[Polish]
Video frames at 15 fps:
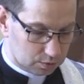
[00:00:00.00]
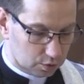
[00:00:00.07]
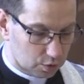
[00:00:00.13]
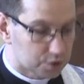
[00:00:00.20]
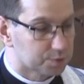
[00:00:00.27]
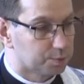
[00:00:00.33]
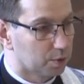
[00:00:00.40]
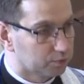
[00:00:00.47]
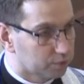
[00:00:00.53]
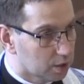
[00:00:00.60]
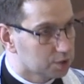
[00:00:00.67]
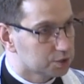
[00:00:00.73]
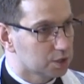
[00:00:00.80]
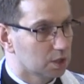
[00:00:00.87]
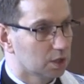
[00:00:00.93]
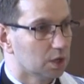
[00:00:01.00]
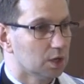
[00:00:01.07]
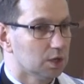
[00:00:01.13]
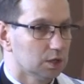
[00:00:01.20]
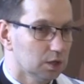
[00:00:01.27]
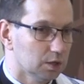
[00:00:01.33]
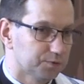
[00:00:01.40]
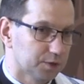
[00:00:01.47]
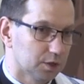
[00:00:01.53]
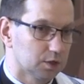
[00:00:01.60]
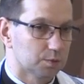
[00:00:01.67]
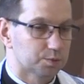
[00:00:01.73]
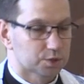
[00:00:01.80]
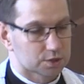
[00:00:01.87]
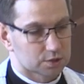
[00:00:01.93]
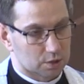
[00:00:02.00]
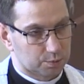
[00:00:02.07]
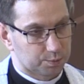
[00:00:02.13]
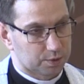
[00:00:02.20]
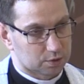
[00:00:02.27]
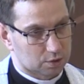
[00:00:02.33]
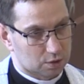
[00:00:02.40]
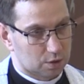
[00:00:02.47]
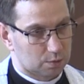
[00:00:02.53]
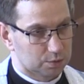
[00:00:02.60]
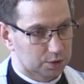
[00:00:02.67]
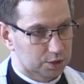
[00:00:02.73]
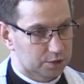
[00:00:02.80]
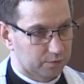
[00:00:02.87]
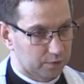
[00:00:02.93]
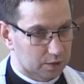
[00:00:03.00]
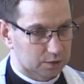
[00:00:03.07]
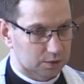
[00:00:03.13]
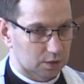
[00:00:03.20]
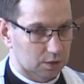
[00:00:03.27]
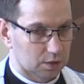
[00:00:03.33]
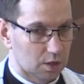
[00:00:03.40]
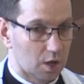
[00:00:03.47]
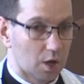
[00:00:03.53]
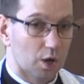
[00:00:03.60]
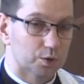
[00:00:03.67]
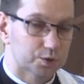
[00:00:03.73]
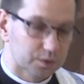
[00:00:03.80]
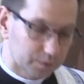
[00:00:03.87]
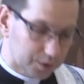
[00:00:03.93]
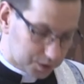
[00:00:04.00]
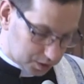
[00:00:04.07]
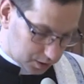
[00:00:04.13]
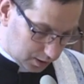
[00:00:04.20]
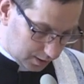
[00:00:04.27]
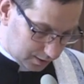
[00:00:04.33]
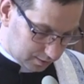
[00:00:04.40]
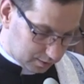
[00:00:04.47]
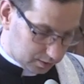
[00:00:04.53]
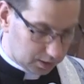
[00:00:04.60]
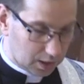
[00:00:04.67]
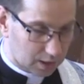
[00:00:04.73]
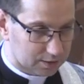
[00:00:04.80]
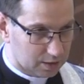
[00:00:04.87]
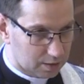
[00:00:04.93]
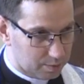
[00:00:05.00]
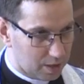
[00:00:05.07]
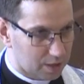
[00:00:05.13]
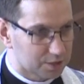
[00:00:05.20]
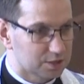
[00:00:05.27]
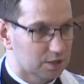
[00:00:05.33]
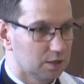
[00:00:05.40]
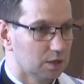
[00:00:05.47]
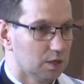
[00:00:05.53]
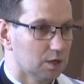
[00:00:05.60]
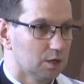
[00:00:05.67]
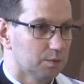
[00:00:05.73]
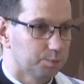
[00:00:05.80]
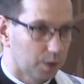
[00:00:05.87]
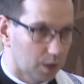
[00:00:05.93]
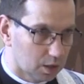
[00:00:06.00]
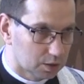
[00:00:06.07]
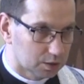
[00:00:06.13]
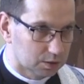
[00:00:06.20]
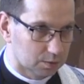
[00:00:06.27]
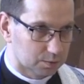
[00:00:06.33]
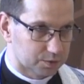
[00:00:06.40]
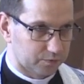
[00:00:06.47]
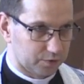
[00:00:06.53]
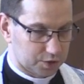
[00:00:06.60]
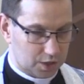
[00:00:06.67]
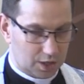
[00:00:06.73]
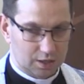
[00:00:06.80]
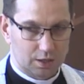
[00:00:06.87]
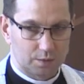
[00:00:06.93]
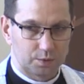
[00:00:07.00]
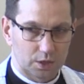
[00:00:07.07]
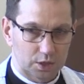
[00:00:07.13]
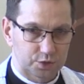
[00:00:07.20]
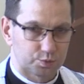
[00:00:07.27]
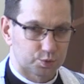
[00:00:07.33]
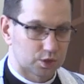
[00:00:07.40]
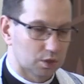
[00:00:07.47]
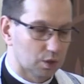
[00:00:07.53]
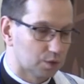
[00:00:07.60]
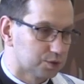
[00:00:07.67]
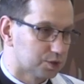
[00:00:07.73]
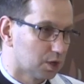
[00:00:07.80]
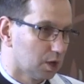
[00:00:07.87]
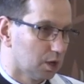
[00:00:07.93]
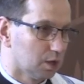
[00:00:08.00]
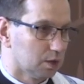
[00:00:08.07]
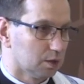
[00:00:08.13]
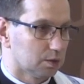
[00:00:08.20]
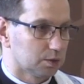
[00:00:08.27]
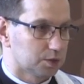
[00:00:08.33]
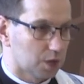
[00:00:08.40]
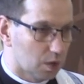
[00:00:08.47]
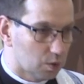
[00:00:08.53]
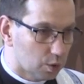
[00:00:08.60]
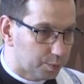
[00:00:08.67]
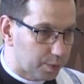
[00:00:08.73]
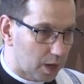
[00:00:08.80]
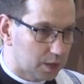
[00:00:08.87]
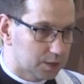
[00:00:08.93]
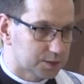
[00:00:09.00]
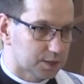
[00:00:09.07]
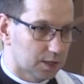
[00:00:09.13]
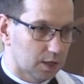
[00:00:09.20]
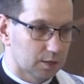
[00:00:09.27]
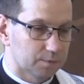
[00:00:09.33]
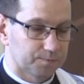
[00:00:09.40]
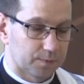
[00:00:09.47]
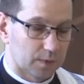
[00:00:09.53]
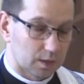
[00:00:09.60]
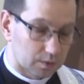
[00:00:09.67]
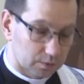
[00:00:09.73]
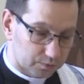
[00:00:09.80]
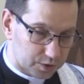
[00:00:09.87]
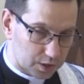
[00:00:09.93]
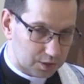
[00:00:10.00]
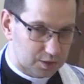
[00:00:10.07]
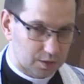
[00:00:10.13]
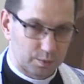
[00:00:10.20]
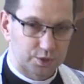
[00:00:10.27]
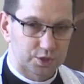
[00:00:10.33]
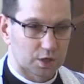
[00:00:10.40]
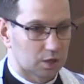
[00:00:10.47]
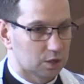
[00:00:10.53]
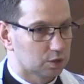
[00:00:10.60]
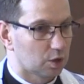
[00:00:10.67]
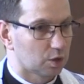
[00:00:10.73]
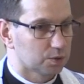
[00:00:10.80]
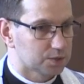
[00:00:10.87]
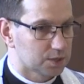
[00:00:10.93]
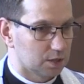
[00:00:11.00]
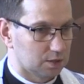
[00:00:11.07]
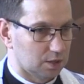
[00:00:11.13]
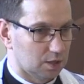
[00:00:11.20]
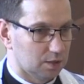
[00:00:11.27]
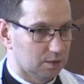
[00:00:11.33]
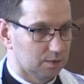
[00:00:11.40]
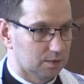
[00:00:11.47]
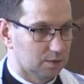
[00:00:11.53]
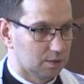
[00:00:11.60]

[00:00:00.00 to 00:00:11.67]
e, do spowiedzi i wtedy przystąpię do Komunii Świętej. Oczywiście jak najbardziej pięknym zwyczajem jest przyjąć ciało Pańskie w czasie Bożego Narodzenia.